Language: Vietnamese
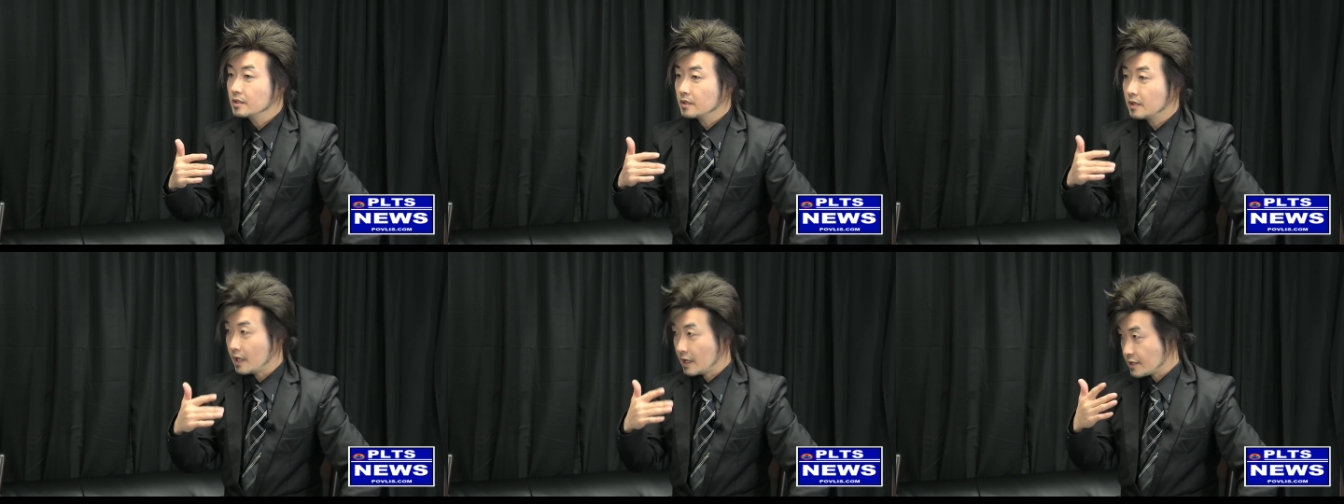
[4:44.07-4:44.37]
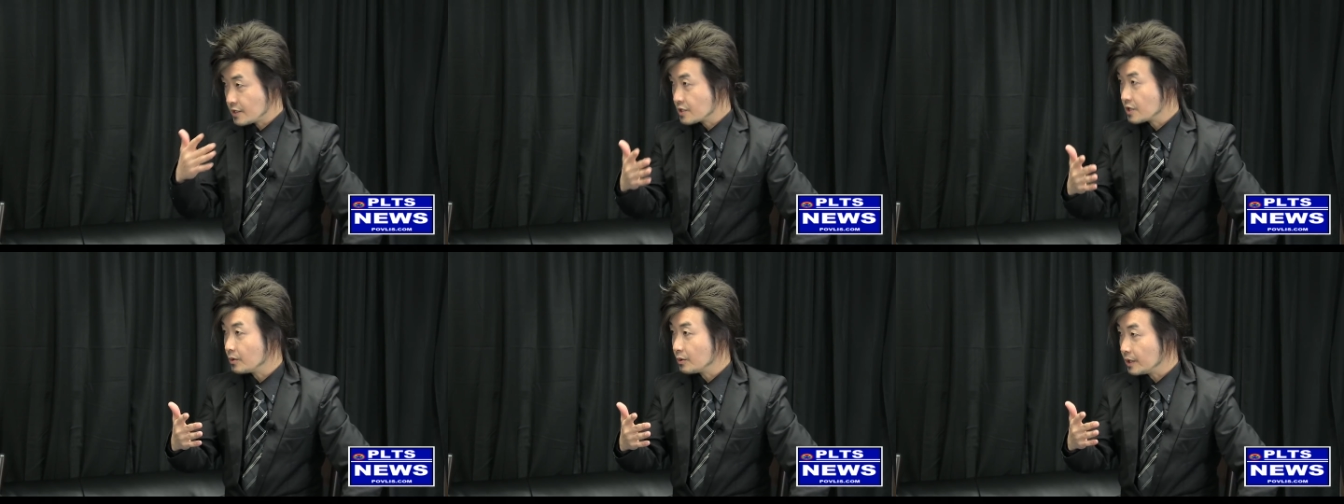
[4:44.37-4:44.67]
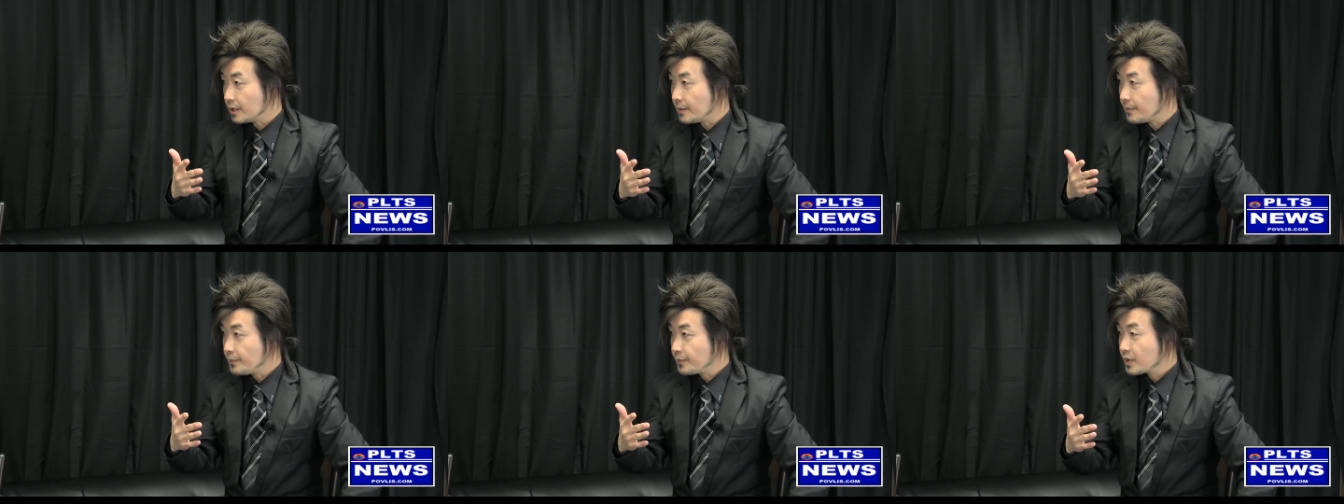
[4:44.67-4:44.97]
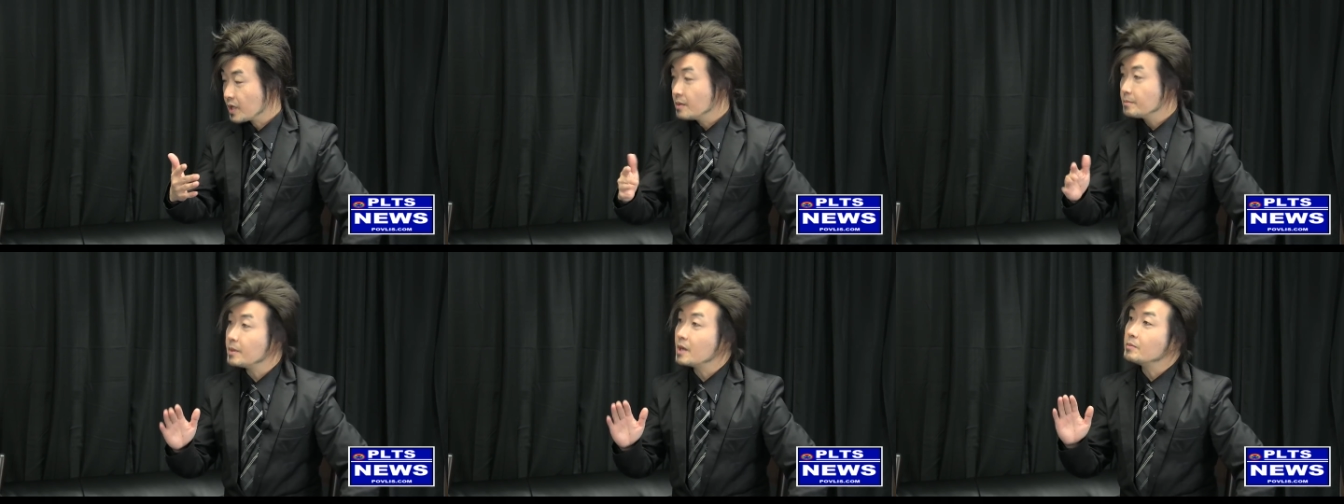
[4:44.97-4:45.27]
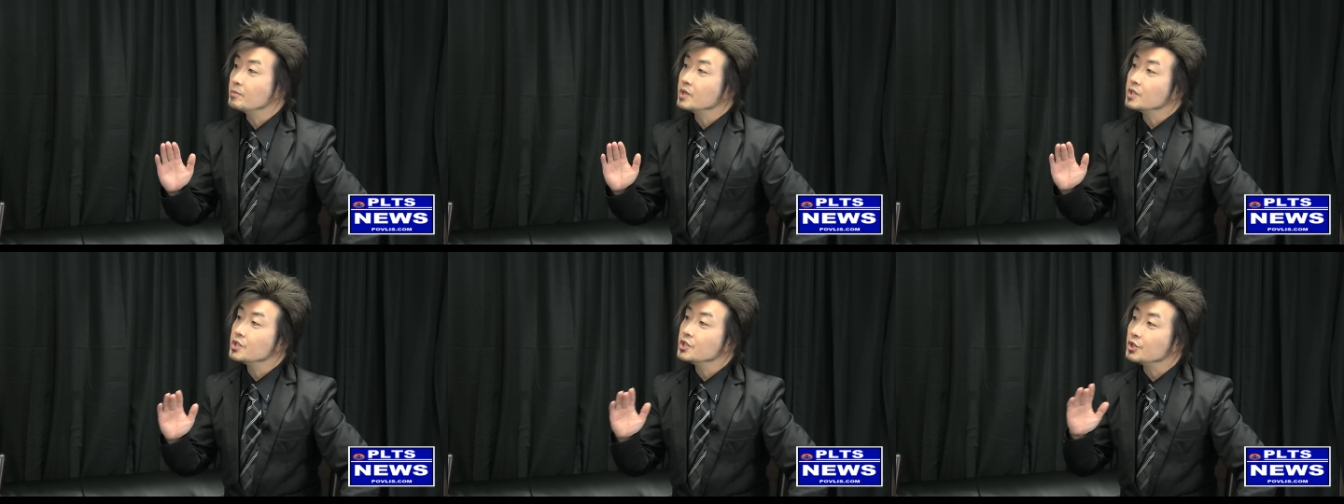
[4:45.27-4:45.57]
cancel lại biết
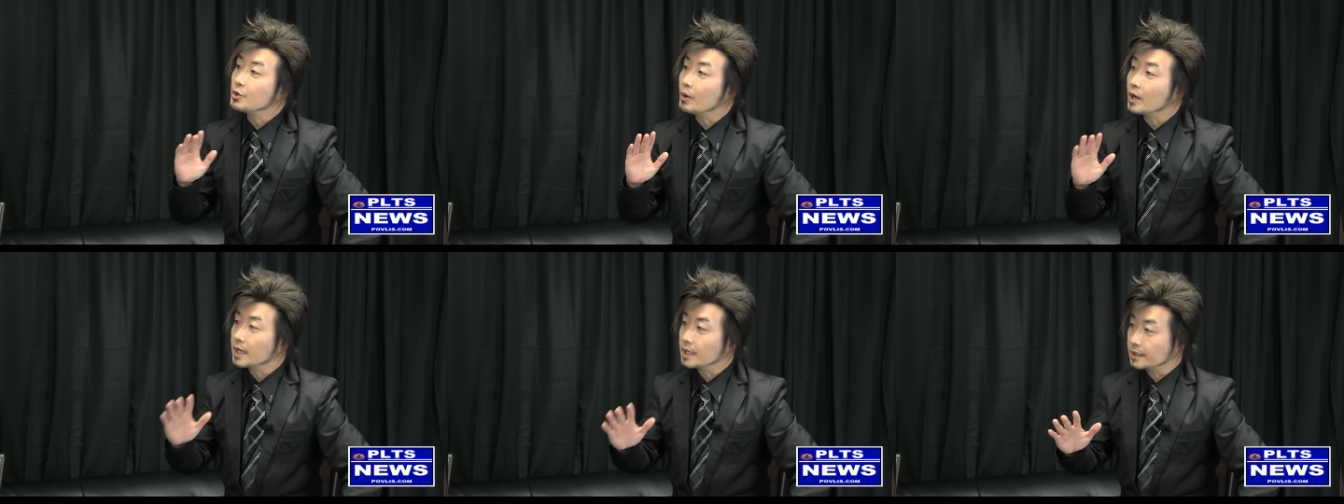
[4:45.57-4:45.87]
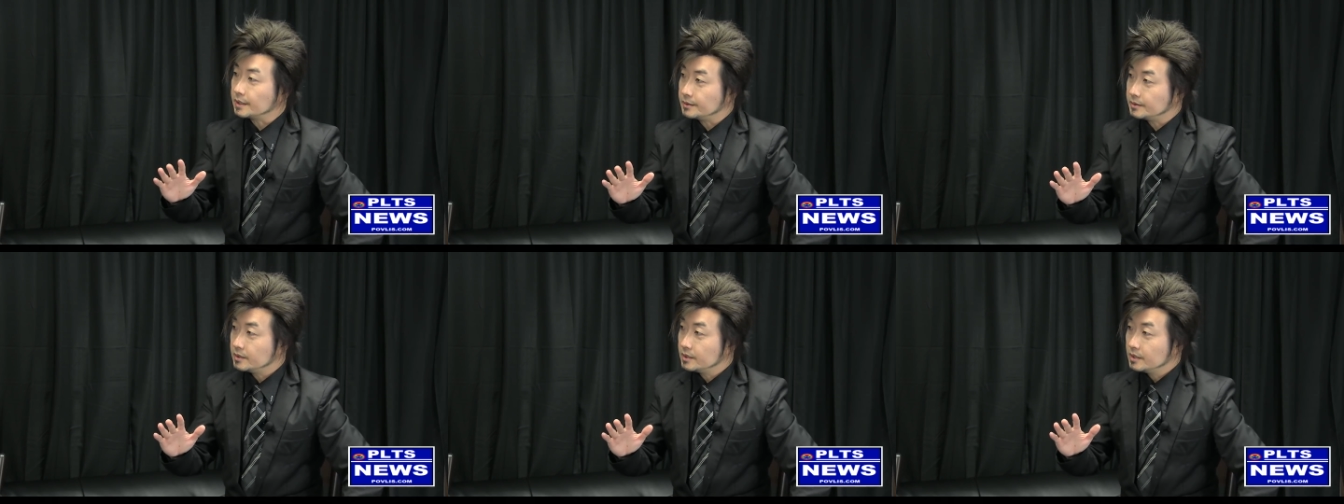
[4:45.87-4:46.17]
mua dua lại